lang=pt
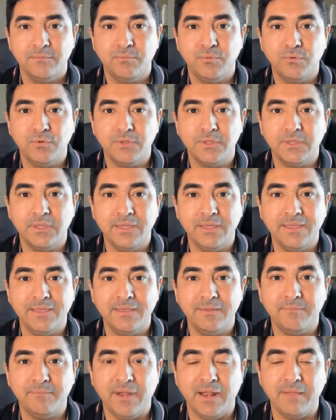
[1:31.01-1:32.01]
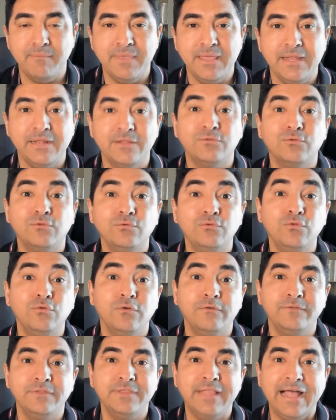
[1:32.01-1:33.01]
porque para mim era tudo
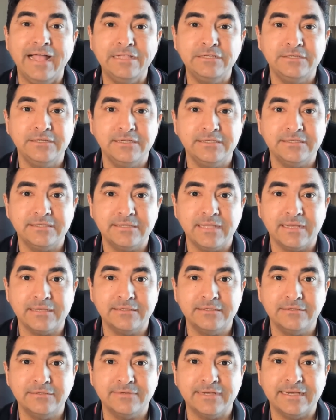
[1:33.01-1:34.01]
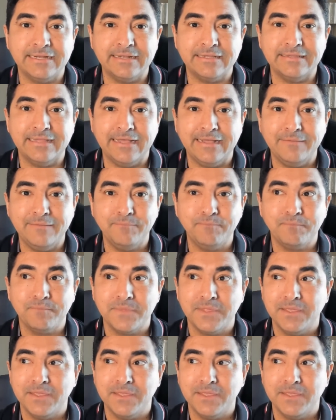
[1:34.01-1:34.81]
novidade, né, estar aqui no Canadá